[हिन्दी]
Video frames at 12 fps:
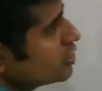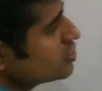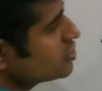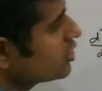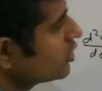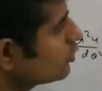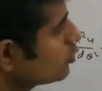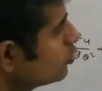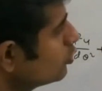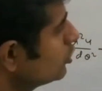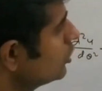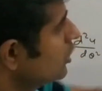इज इक्वल टू
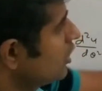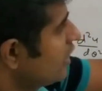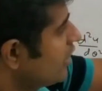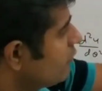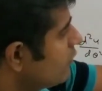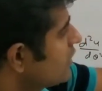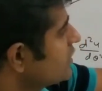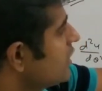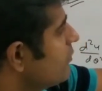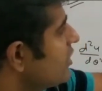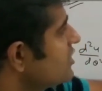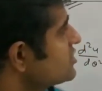एफ आर क्या
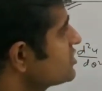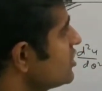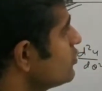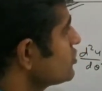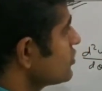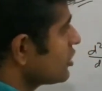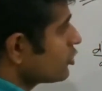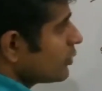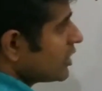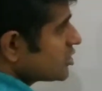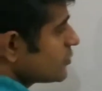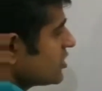माइनस के यू स्क्वायर तो
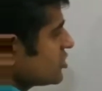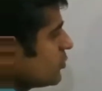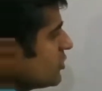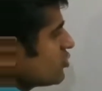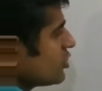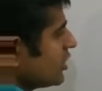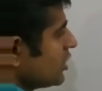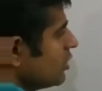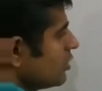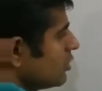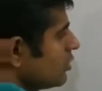माइनस माइनस तो प्लस हो जाएगा